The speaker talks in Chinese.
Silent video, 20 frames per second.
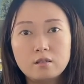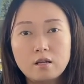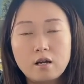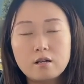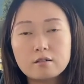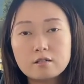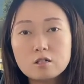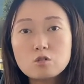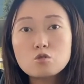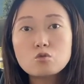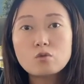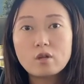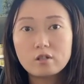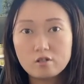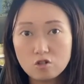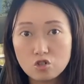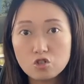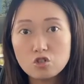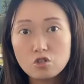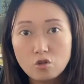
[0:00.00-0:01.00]
嗯，更重要
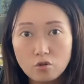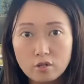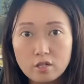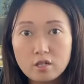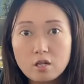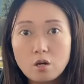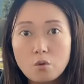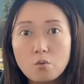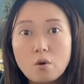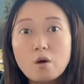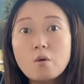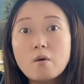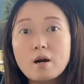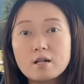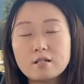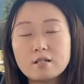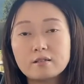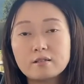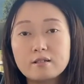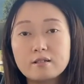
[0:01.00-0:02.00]
的是有一个文
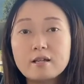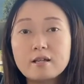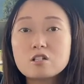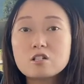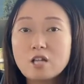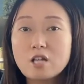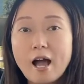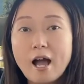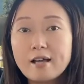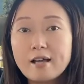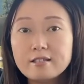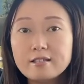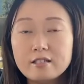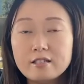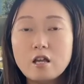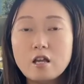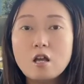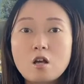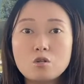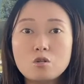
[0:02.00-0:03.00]
化上的一个差
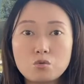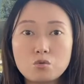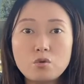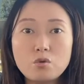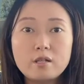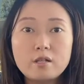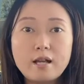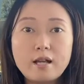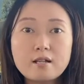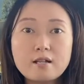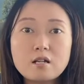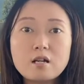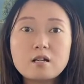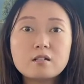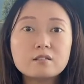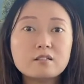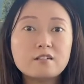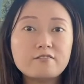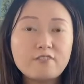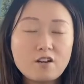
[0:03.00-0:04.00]
异，所以他上
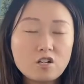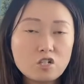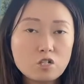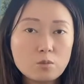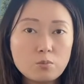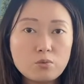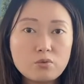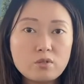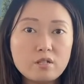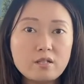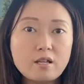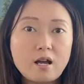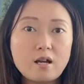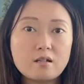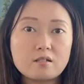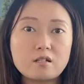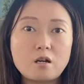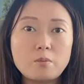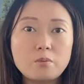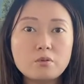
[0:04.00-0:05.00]
课的方式不一
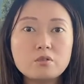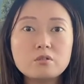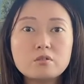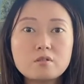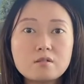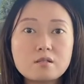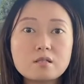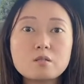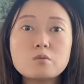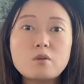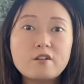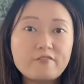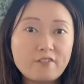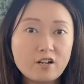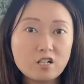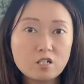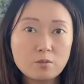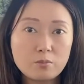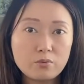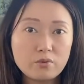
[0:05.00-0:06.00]
样，小朋友的思维
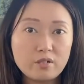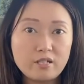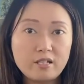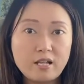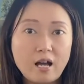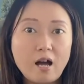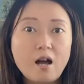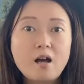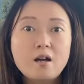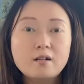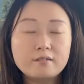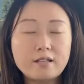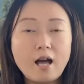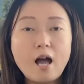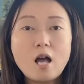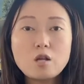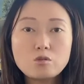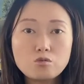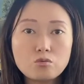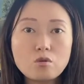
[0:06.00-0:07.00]
方式不一样，他
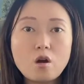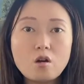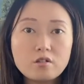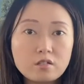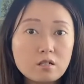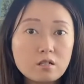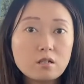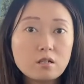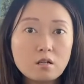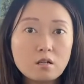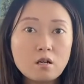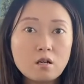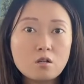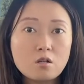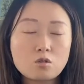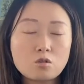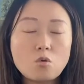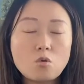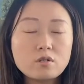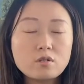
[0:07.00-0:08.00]
还需要一个
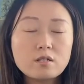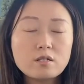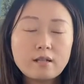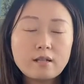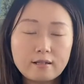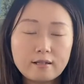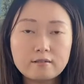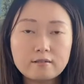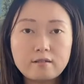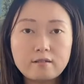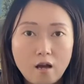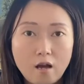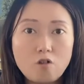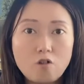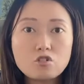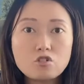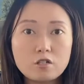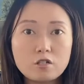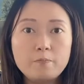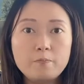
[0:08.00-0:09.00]
重新来的
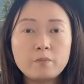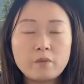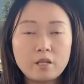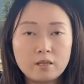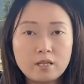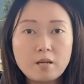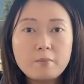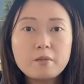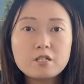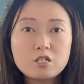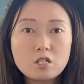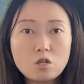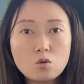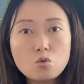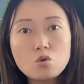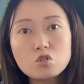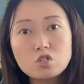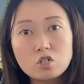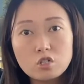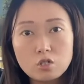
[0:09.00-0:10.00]
调整。那么这个
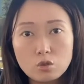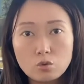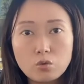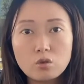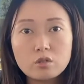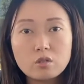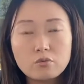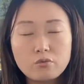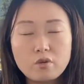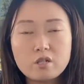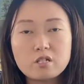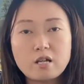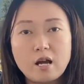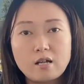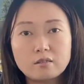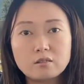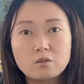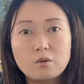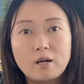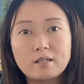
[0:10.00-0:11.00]
过程你拖得越
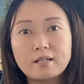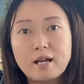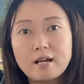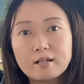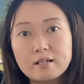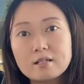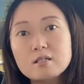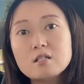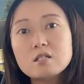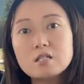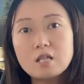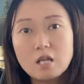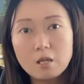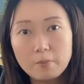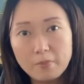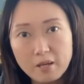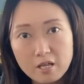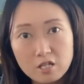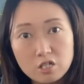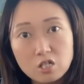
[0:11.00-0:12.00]
长的话，他跟
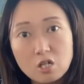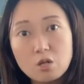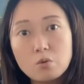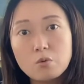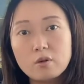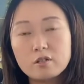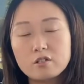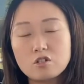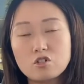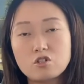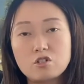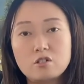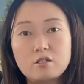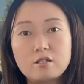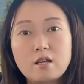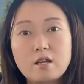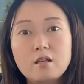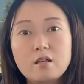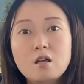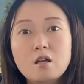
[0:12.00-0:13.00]
这边接轨的时
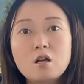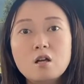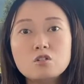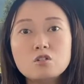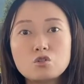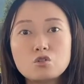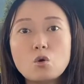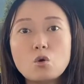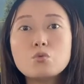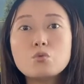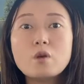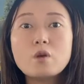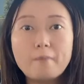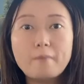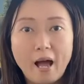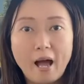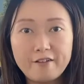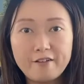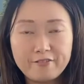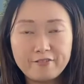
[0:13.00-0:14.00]
间就越
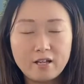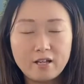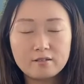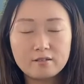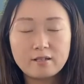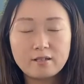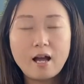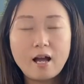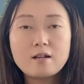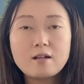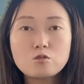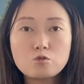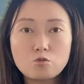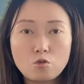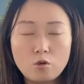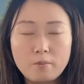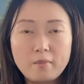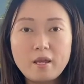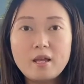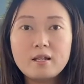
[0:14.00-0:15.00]
麻烦，他
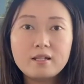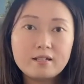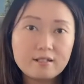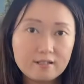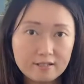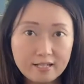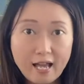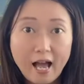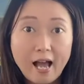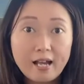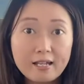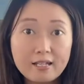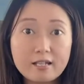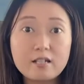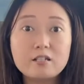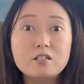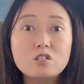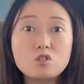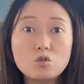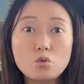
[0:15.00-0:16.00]
所面临的压力
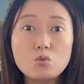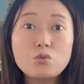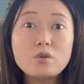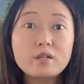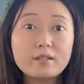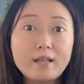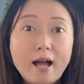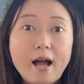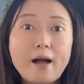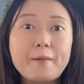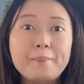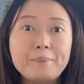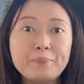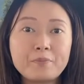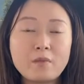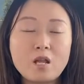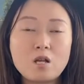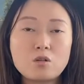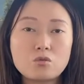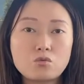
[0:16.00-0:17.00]
肯定就越大。
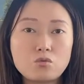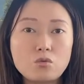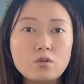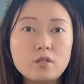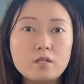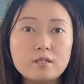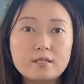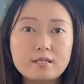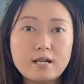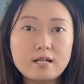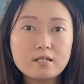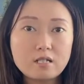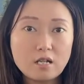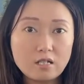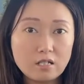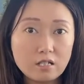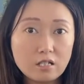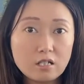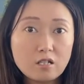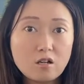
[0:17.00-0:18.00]
所以家长
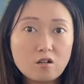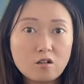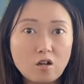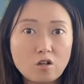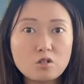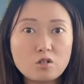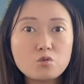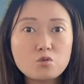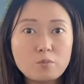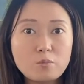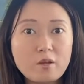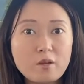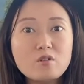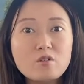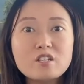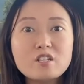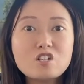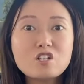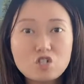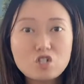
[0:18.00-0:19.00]
一定要搞清楚，没有
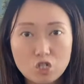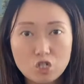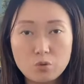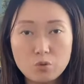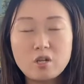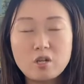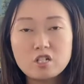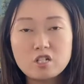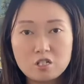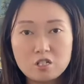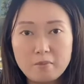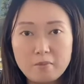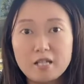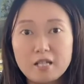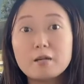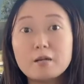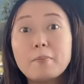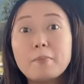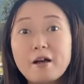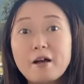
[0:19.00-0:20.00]
一个十全十
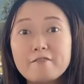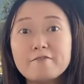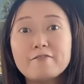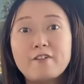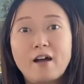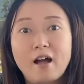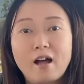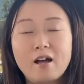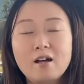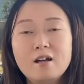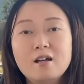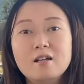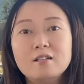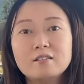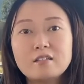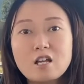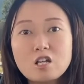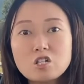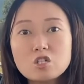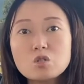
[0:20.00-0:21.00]
美的办法。
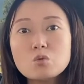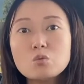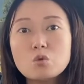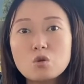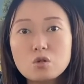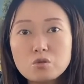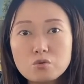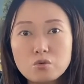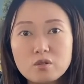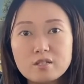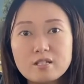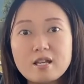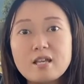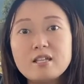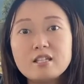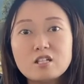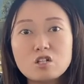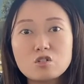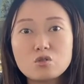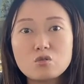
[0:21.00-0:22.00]
但是我所
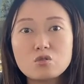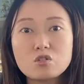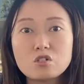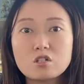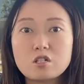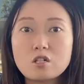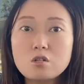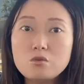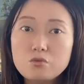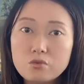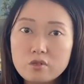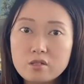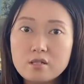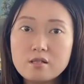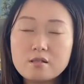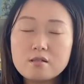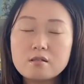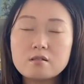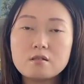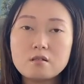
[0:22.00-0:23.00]
建议的就是根据你
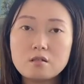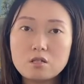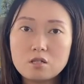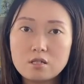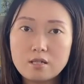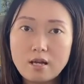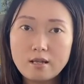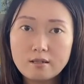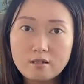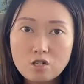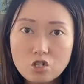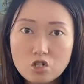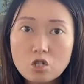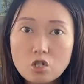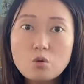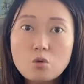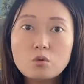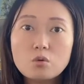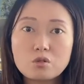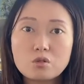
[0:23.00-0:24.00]
自己家庭
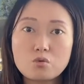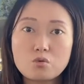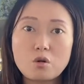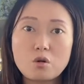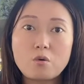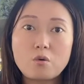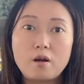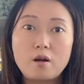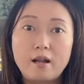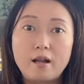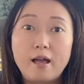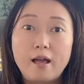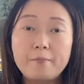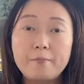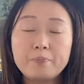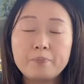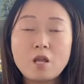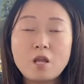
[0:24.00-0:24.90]
生活的状况来。